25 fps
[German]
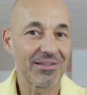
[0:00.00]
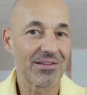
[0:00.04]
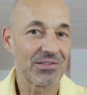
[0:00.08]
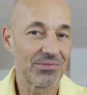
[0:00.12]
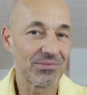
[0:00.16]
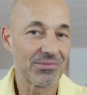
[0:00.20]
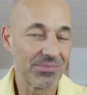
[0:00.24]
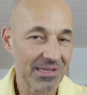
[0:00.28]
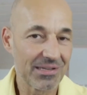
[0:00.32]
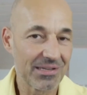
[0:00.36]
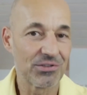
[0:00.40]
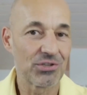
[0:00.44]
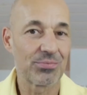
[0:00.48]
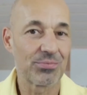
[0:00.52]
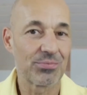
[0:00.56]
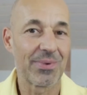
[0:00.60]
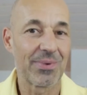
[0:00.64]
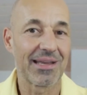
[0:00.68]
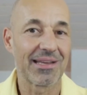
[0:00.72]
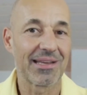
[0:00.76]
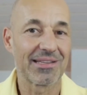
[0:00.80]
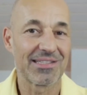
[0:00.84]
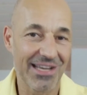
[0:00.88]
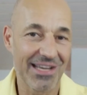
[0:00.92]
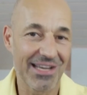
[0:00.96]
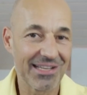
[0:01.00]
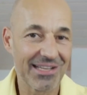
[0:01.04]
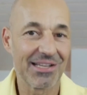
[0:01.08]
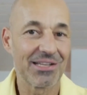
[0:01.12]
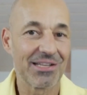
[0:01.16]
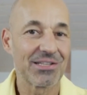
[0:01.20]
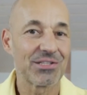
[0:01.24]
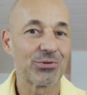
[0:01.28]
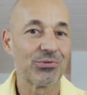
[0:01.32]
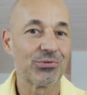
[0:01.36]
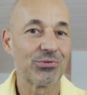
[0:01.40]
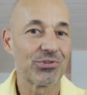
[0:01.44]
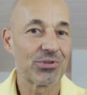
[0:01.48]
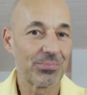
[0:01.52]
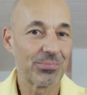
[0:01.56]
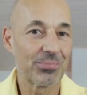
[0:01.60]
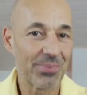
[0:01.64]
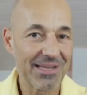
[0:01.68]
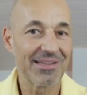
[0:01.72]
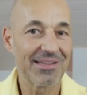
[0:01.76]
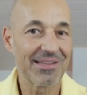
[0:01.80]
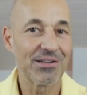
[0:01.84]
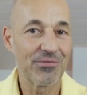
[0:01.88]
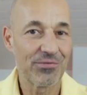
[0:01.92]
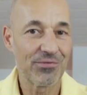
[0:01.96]
das wird ein spezielles
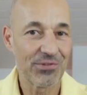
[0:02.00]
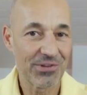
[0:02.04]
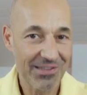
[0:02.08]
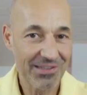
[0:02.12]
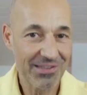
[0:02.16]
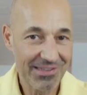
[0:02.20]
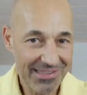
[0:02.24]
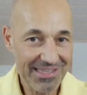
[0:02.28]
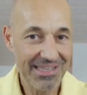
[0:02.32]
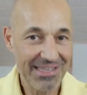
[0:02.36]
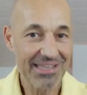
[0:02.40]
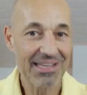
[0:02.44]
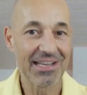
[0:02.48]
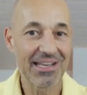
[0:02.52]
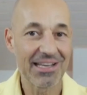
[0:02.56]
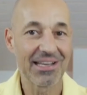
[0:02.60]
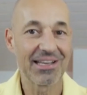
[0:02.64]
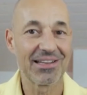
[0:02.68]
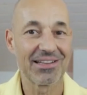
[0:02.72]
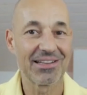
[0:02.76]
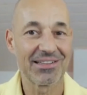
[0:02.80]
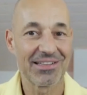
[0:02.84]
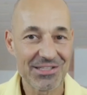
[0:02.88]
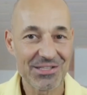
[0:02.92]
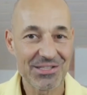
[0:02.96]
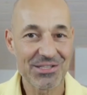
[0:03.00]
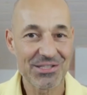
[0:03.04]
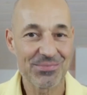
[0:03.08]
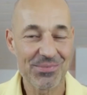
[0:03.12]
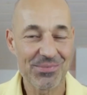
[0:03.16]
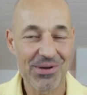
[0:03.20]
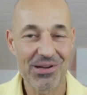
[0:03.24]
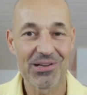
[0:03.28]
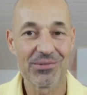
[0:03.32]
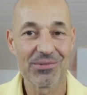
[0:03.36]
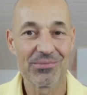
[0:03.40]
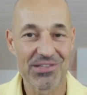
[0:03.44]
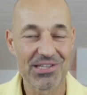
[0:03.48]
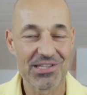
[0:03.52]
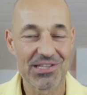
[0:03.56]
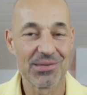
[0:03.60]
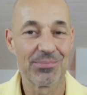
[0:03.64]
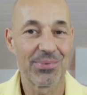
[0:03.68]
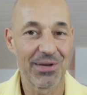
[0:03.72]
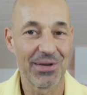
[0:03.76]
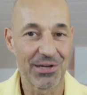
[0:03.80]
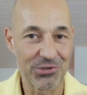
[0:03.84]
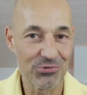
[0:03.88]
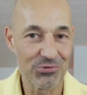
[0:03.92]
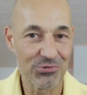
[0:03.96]
Unterbinden für dich dieses Mal. Wir sind
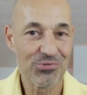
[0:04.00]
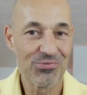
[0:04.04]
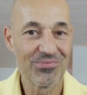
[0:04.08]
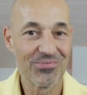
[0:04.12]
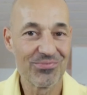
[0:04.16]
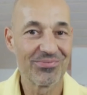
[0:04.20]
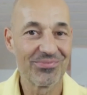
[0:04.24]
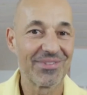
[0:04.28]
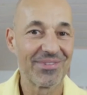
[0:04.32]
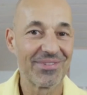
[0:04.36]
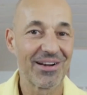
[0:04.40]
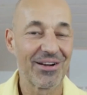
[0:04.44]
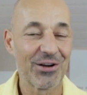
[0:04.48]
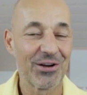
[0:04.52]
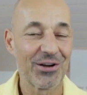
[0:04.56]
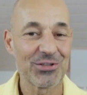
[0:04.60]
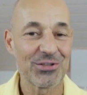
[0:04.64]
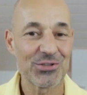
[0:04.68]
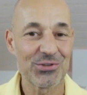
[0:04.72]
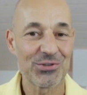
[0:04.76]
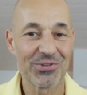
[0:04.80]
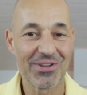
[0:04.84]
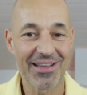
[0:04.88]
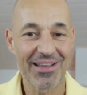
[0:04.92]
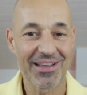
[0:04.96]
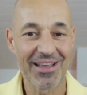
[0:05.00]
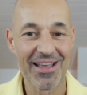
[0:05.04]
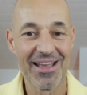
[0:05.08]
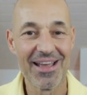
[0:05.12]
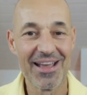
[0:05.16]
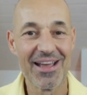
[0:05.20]
per Du, der Arzt und ich.